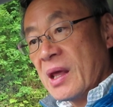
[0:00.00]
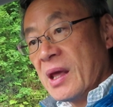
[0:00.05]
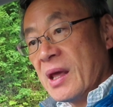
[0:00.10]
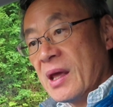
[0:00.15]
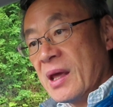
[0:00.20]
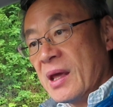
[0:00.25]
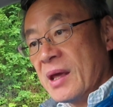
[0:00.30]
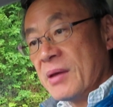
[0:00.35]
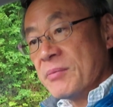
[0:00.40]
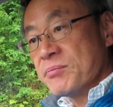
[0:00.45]

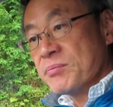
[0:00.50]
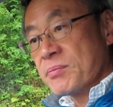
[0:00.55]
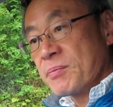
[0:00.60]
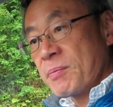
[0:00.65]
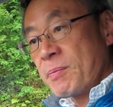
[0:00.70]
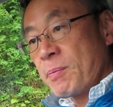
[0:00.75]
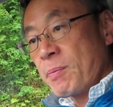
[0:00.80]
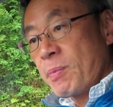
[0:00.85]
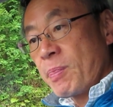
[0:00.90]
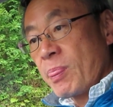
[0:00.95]

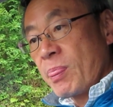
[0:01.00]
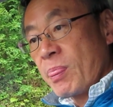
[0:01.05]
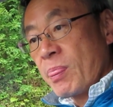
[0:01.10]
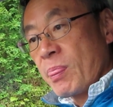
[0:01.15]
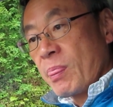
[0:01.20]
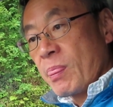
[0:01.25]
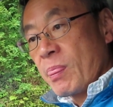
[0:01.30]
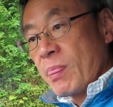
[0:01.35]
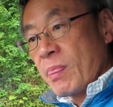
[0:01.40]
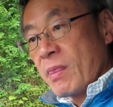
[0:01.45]

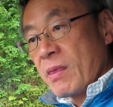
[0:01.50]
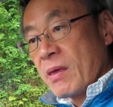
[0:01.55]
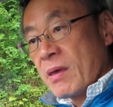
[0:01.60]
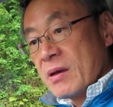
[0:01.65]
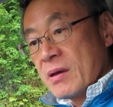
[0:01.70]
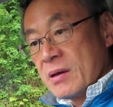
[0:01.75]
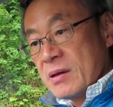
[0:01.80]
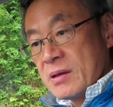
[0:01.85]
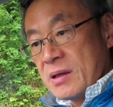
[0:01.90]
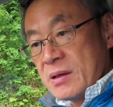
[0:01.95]

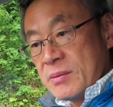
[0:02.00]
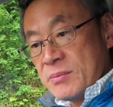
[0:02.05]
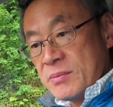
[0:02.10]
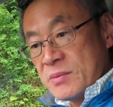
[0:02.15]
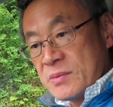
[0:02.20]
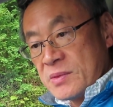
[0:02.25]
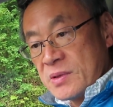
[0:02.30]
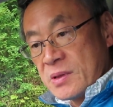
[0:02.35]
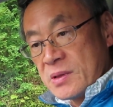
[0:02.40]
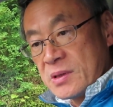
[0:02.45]

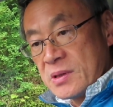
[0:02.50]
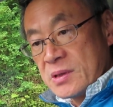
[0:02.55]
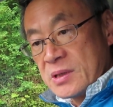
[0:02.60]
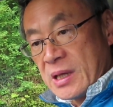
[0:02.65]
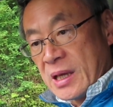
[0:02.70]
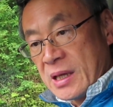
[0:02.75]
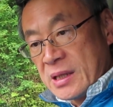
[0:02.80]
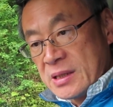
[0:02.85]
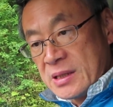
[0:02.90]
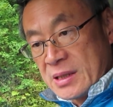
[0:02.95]

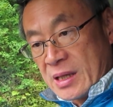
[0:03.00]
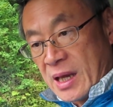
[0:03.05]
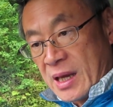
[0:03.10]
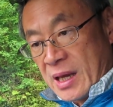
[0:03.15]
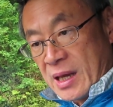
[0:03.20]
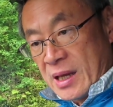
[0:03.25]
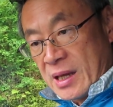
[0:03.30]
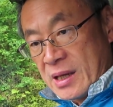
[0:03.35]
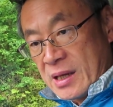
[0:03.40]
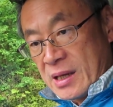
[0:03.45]
えー、
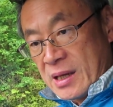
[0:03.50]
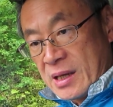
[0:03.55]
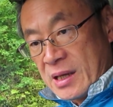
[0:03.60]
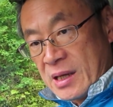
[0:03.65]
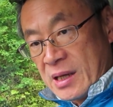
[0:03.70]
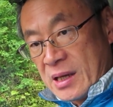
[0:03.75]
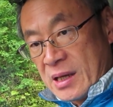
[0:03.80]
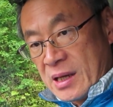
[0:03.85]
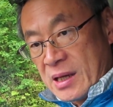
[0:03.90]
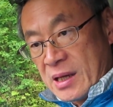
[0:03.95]
ADA
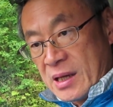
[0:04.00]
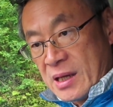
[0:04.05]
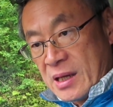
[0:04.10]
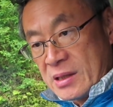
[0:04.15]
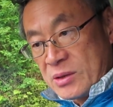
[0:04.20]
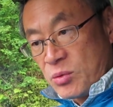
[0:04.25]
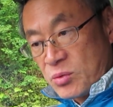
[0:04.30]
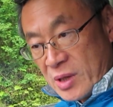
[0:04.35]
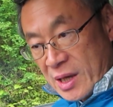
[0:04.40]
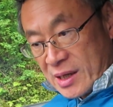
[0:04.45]

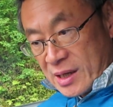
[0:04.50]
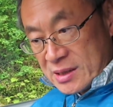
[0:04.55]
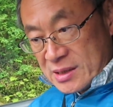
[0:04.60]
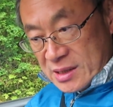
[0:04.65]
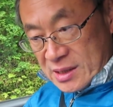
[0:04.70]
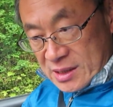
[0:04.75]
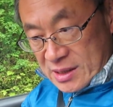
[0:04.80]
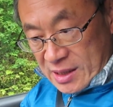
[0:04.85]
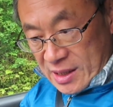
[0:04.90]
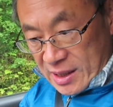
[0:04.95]
の中
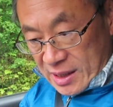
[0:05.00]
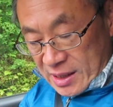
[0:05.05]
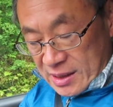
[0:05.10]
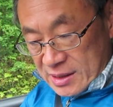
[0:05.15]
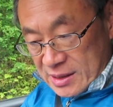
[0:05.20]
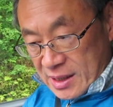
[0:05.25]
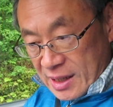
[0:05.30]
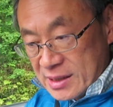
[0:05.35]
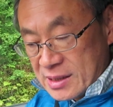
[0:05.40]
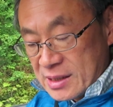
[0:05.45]
に、
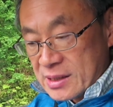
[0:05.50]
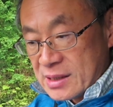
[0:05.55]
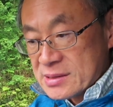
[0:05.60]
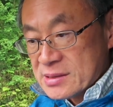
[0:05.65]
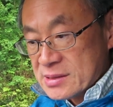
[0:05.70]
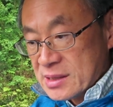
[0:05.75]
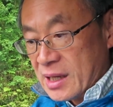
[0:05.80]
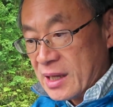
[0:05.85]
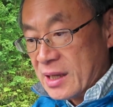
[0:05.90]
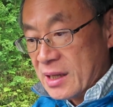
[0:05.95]
えー、入れてで
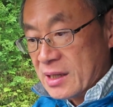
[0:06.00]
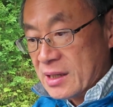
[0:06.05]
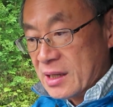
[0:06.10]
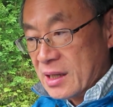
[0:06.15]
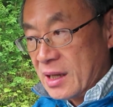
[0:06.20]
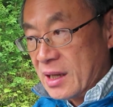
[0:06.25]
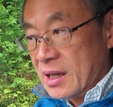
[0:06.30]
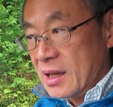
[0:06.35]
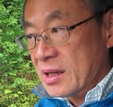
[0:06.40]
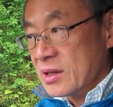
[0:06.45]
すね、
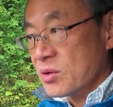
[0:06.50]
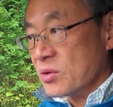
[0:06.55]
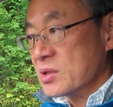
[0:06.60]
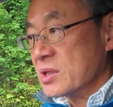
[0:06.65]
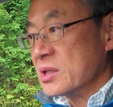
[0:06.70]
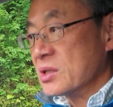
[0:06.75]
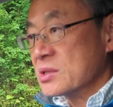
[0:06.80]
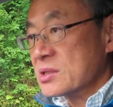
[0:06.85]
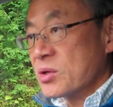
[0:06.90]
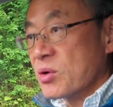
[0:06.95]
えよ
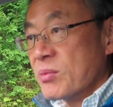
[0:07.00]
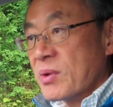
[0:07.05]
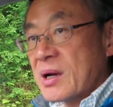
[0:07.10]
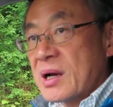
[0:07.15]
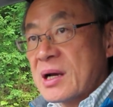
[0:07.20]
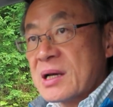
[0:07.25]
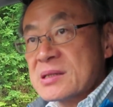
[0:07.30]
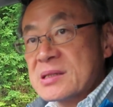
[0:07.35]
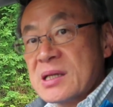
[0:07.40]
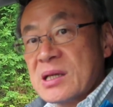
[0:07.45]
り細
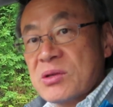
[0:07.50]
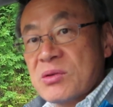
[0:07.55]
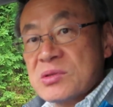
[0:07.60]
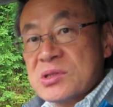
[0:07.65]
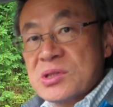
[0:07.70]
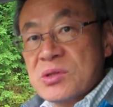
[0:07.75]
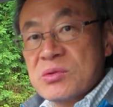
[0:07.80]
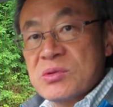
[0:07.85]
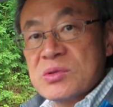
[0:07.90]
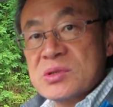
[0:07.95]
かな制御を
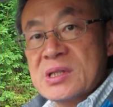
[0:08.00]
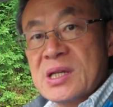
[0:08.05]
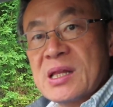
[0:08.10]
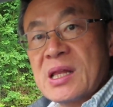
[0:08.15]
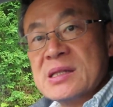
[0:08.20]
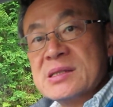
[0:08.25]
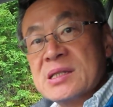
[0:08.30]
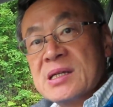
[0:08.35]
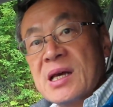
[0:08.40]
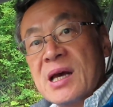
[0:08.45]
しようとして
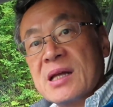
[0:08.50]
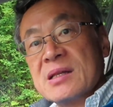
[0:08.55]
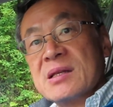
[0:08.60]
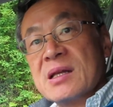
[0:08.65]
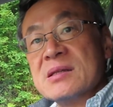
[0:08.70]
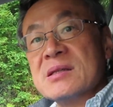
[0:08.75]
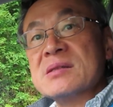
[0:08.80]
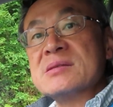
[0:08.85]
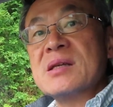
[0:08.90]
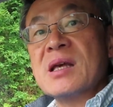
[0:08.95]
た時期があっ
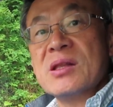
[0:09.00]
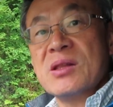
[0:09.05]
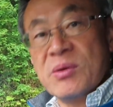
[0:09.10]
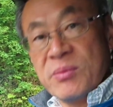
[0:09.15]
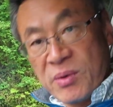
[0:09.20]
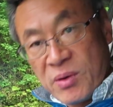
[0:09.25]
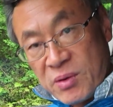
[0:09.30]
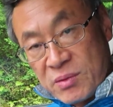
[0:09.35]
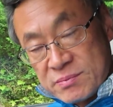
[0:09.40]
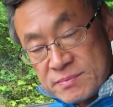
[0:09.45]
たんですけれ
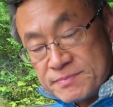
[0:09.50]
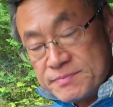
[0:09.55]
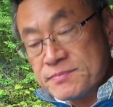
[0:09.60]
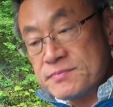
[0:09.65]
ども、